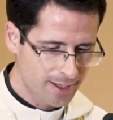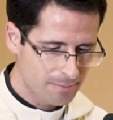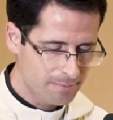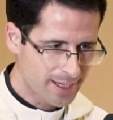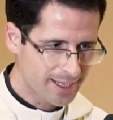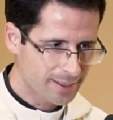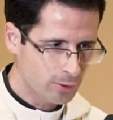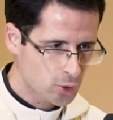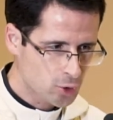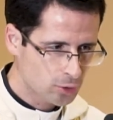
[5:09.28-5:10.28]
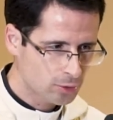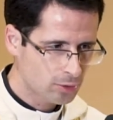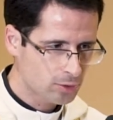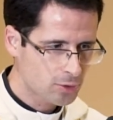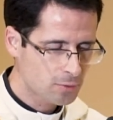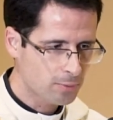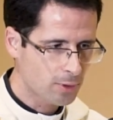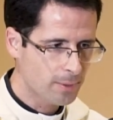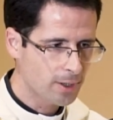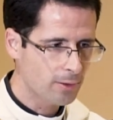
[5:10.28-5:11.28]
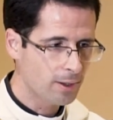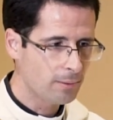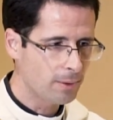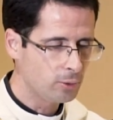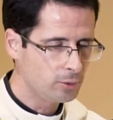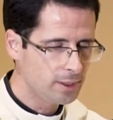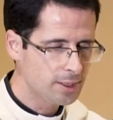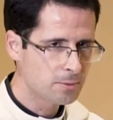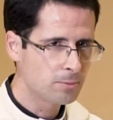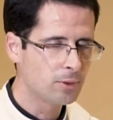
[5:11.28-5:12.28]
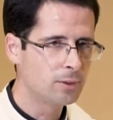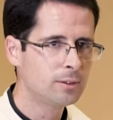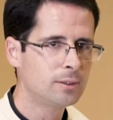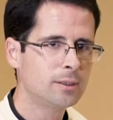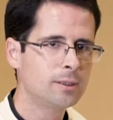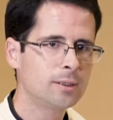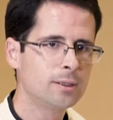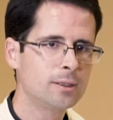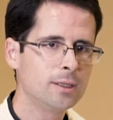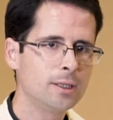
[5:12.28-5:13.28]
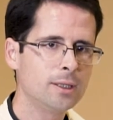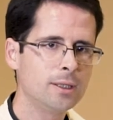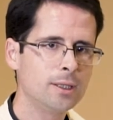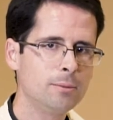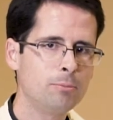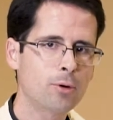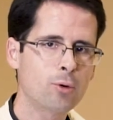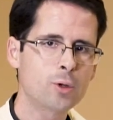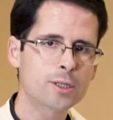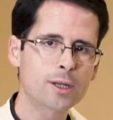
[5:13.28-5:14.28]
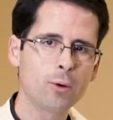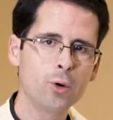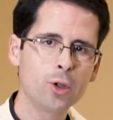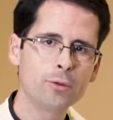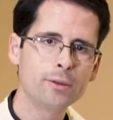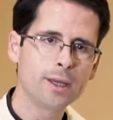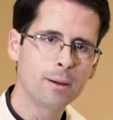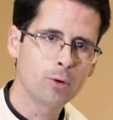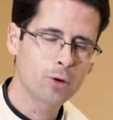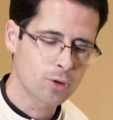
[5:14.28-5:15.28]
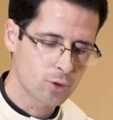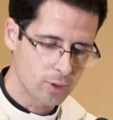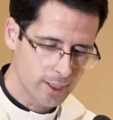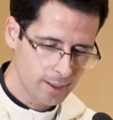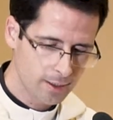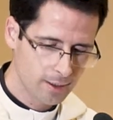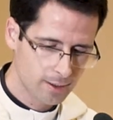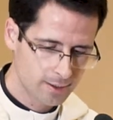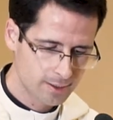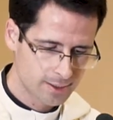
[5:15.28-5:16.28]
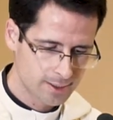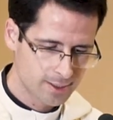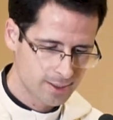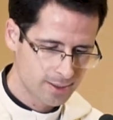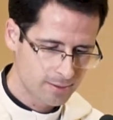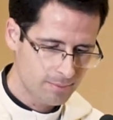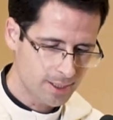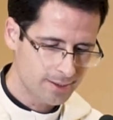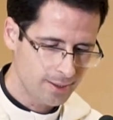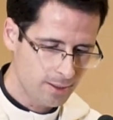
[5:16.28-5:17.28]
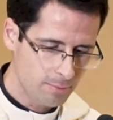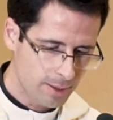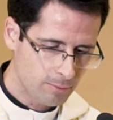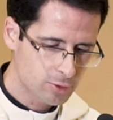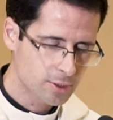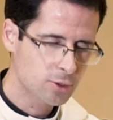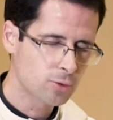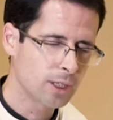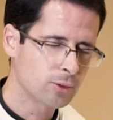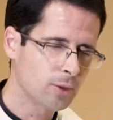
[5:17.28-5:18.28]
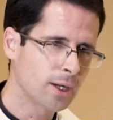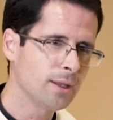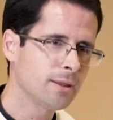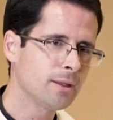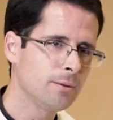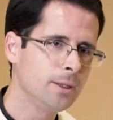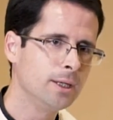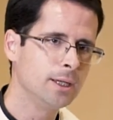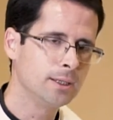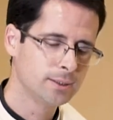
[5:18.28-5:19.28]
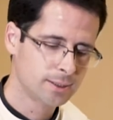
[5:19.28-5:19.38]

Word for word: para que nosotros, por medio del bautismo, y por nuestra unión de amor con Él, participemos de su naturaleza divina